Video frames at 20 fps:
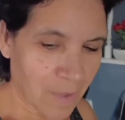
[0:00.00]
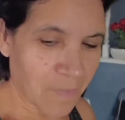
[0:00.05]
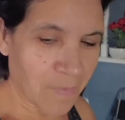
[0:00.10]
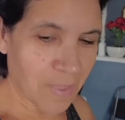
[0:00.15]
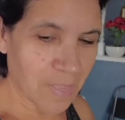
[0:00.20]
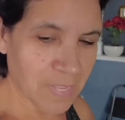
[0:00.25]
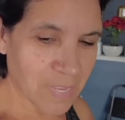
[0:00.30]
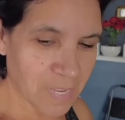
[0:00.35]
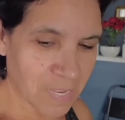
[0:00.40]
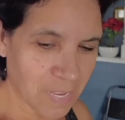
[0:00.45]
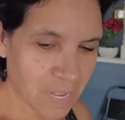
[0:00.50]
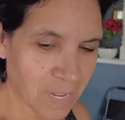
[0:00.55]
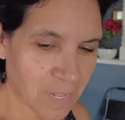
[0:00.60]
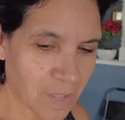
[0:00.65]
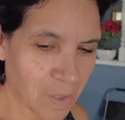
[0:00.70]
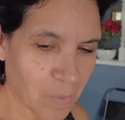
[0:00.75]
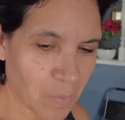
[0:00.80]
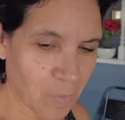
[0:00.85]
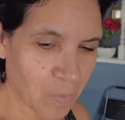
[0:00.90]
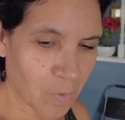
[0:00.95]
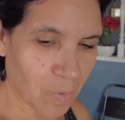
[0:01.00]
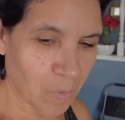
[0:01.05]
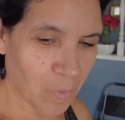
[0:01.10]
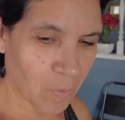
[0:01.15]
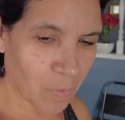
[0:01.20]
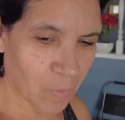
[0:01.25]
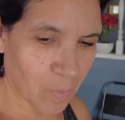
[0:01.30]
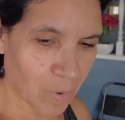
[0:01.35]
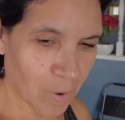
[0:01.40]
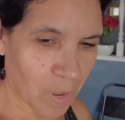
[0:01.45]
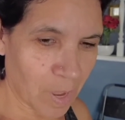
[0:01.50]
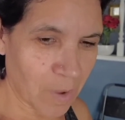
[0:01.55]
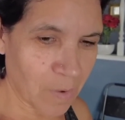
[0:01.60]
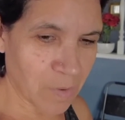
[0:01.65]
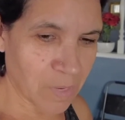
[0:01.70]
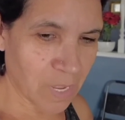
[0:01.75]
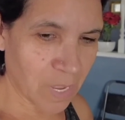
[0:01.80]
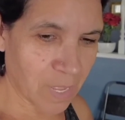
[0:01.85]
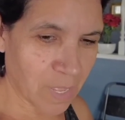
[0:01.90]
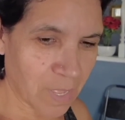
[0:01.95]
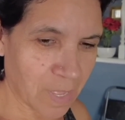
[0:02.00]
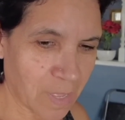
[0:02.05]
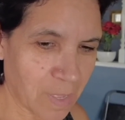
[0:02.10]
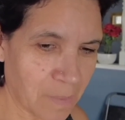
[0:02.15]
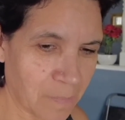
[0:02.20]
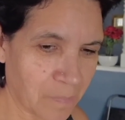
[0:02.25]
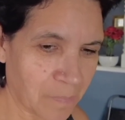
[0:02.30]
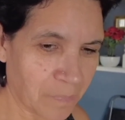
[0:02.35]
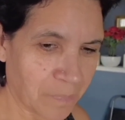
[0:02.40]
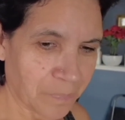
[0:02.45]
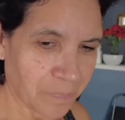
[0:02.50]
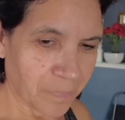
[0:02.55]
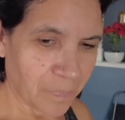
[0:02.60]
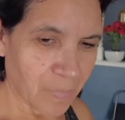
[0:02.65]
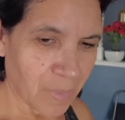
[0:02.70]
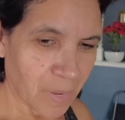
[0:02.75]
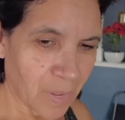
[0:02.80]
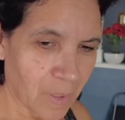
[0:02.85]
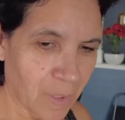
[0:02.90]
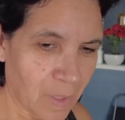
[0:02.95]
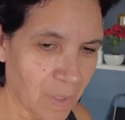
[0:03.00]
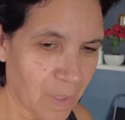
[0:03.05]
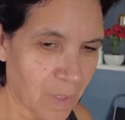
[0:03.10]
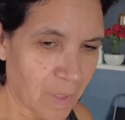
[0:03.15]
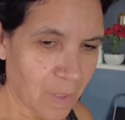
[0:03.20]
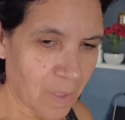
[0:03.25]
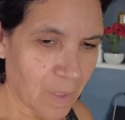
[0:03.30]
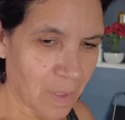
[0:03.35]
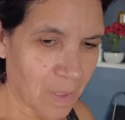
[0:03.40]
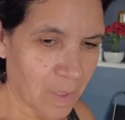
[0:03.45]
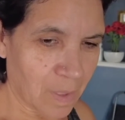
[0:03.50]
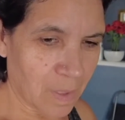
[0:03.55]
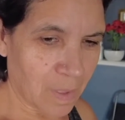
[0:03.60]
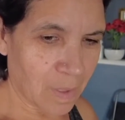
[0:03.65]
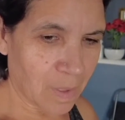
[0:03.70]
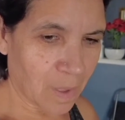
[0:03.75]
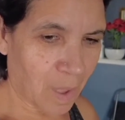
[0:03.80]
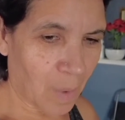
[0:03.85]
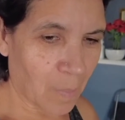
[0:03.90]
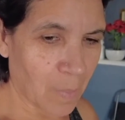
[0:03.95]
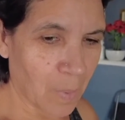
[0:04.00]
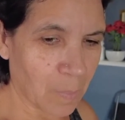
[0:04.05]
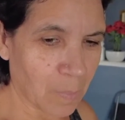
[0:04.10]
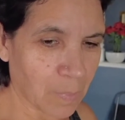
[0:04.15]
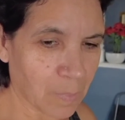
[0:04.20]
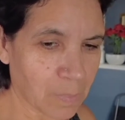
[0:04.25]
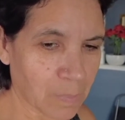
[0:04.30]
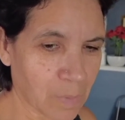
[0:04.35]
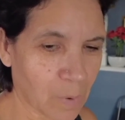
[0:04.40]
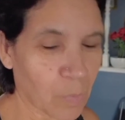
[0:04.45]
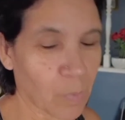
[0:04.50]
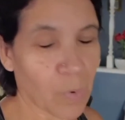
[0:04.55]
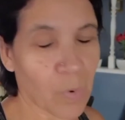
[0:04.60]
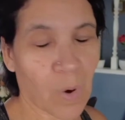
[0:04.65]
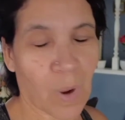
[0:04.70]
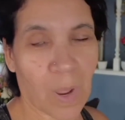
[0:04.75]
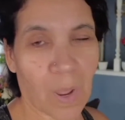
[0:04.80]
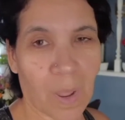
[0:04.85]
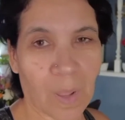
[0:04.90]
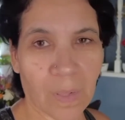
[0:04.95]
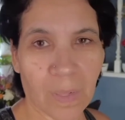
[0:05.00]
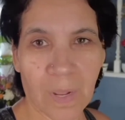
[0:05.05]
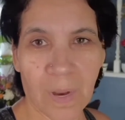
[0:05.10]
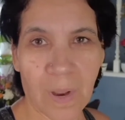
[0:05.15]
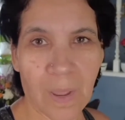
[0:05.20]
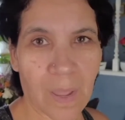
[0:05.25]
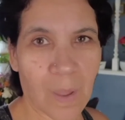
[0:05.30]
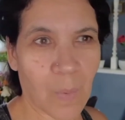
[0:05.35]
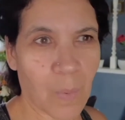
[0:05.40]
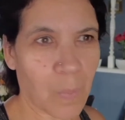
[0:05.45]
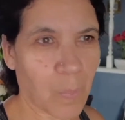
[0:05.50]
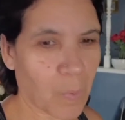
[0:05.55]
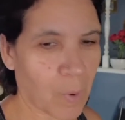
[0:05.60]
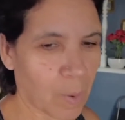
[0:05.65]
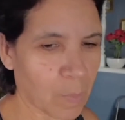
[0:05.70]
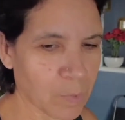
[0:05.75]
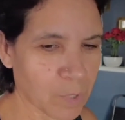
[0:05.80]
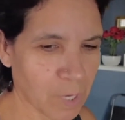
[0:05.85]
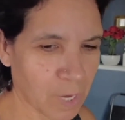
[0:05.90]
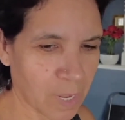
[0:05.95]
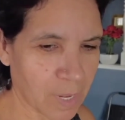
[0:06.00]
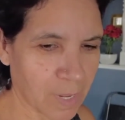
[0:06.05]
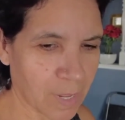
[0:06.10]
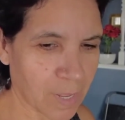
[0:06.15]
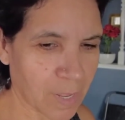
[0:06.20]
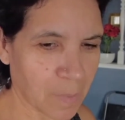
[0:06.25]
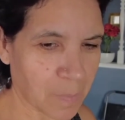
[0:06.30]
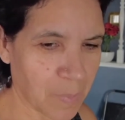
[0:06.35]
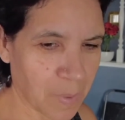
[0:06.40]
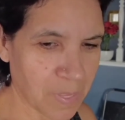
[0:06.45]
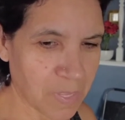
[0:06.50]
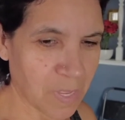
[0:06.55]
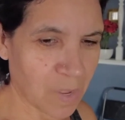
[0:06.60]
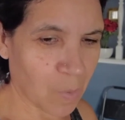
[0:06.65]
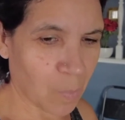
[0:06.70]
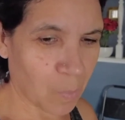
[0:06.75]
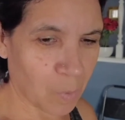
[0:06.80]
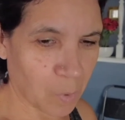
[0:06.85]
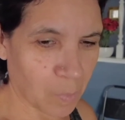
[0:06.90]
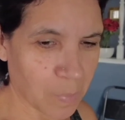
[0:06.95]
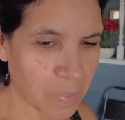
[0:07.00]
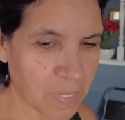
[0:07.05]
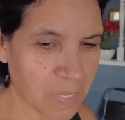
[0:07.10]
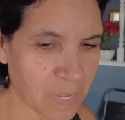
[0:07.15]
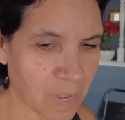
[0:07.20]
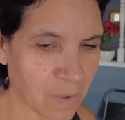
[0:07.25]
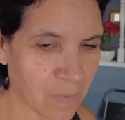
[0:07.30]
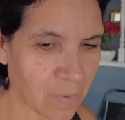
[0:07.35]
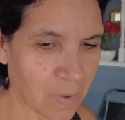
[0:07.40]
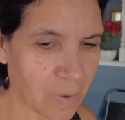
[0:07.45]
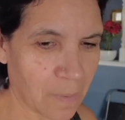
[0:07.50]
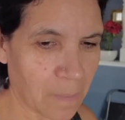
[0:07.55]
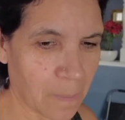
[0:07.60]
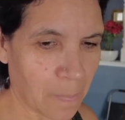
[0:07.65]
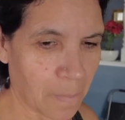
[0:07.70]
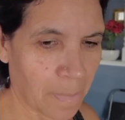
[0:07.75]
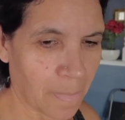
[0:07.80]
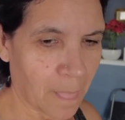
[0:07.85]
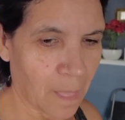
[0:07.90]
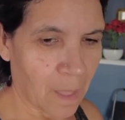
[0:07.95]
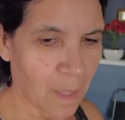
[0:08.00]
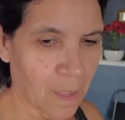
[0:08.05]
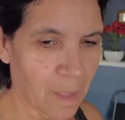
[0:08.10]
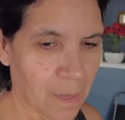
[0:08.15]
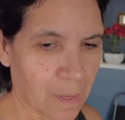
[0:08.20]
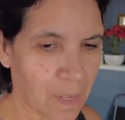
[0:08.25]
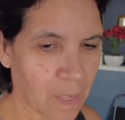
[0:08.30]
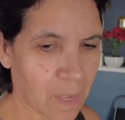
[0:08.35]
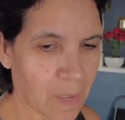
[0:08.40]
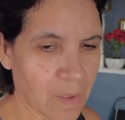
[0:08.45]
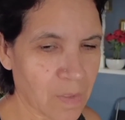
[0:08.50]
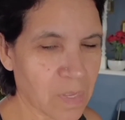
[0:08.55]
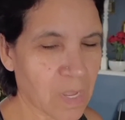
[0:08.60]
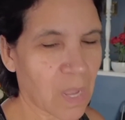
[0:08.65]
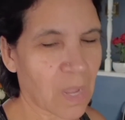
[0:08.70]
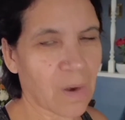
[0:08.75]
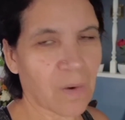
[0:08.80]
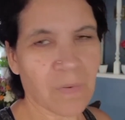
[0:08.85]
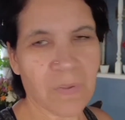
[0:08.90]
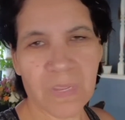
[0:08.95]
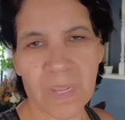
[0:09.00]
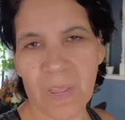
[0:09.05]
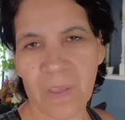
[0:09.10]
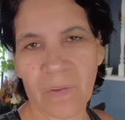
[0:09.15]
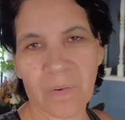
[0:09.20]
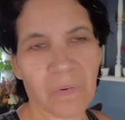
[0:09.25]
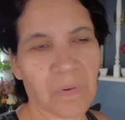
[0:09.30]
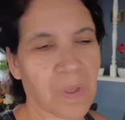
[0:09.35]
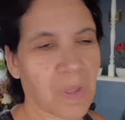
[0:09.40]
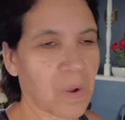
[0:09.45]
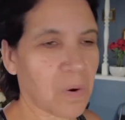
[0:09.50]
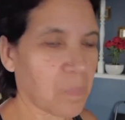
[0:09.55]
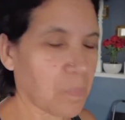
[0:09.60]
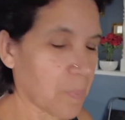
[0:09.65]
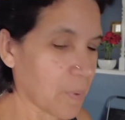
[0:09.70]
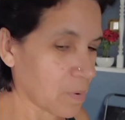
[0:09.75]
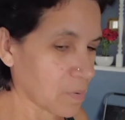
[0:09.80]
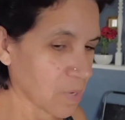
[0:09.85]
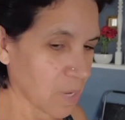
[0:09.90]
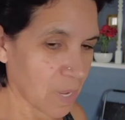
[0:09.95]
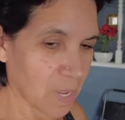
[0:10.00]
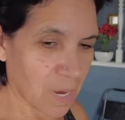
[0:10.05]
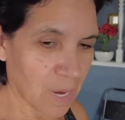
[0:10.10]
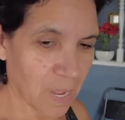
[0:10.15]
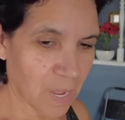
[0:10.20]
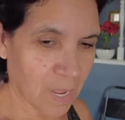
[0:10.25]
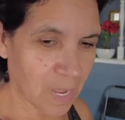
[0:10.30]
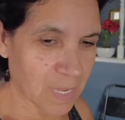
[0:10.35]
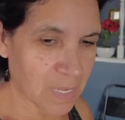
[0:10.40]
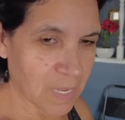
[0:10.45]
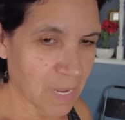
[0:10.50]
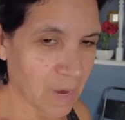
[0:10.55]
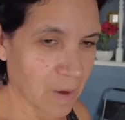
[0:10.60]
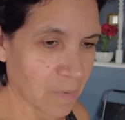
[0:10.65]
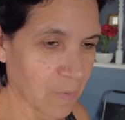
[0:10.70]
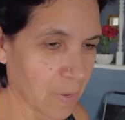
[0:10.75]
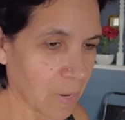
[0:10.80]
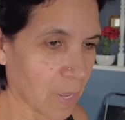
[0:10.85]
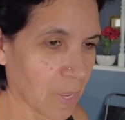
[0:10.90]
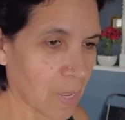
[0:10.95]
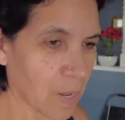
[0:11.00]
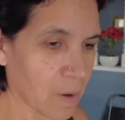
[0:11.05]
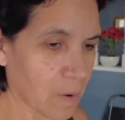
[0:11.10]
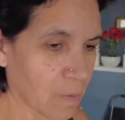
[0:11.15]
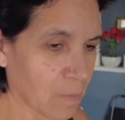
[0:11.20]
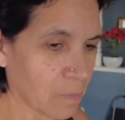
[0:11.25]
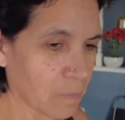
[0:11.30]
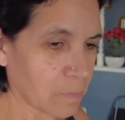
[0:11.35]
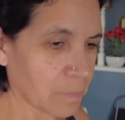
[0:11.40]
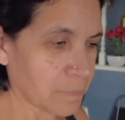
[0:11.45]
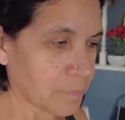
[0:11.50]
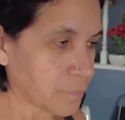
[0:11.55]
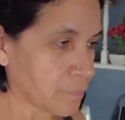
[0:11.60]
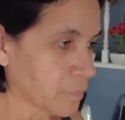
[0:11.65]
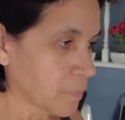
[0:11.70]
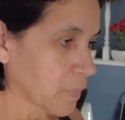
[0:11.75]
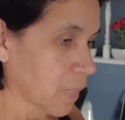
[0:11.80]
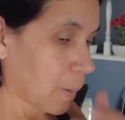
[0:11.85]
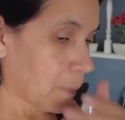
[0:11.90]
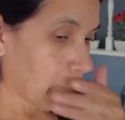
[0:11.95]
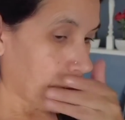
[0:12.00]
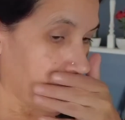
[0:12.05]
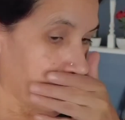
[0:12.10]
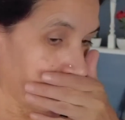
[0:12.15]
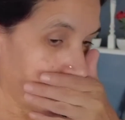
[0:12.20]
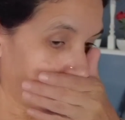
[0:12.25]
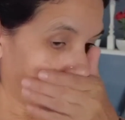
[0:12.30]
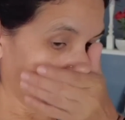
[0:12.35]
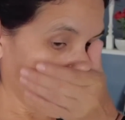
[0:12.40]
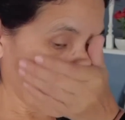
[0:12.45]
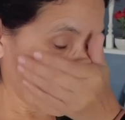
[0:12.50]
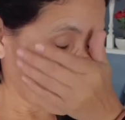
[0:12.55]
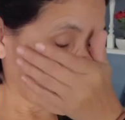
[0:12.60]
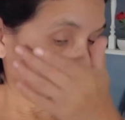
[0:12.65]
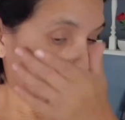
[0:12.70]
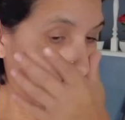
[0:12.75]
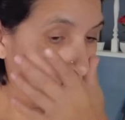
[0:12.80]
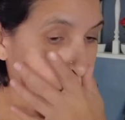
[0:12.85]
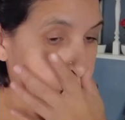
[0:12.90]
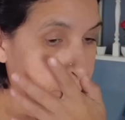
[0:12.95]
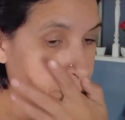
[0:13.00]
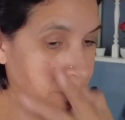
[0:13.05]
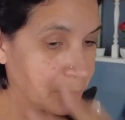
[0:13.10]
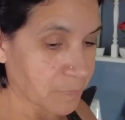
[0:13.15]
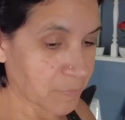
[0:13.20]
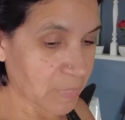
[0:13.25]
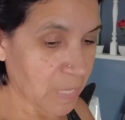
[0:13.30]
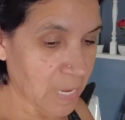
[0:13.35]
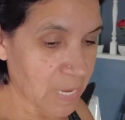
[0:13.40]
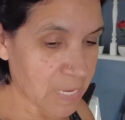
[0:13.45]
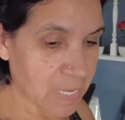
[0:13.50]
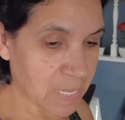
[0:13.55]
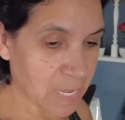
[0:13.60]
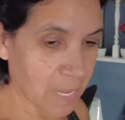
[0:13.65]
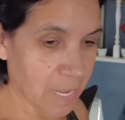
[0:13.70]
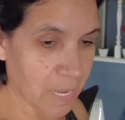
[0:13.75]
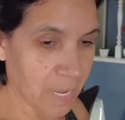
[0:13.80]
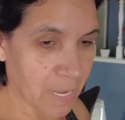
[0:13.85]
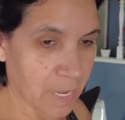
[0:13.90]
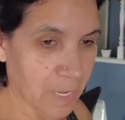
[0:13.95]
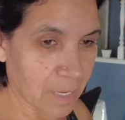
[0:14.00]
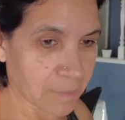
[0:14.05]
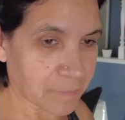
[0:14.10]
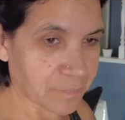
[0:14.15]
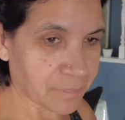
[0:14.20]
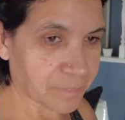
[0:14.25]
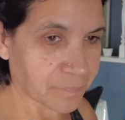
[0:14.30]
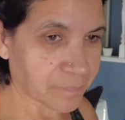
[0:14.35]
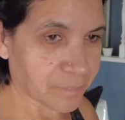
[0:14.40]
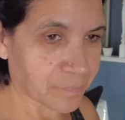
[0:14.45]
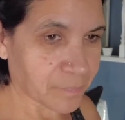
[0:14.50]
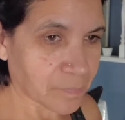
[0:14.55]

qué bien se siente uno con ellos aquí y habemos, bueno, tiene que haber por ahí mucha gente que piense como yo pensaba, de que dice, no, es que yo no quiero perros aquí en la casa. Y la verdad que no. Pero, este,